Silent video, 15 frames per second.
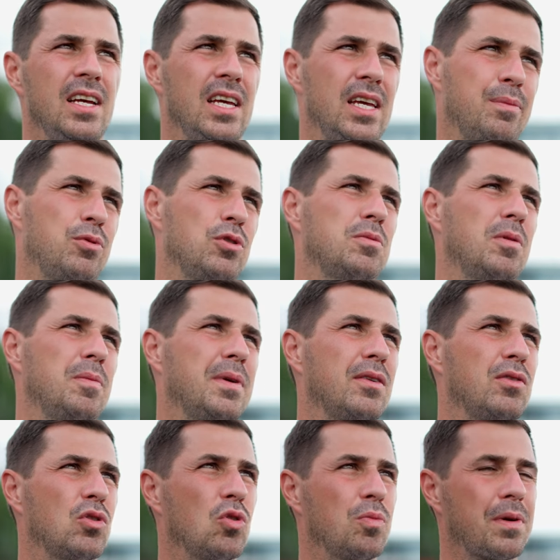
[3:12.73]
И пусть мы
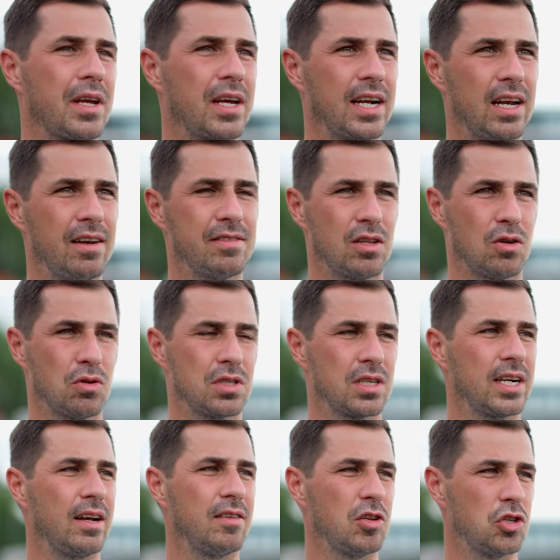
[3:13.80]
первую игру проиграли, вторую
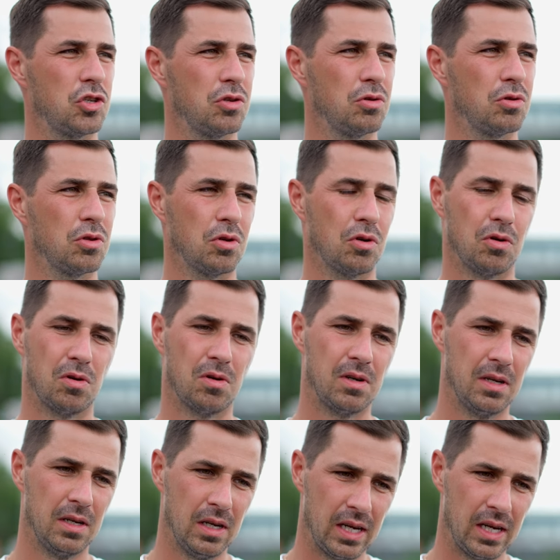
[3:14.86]
сыграли ничью, но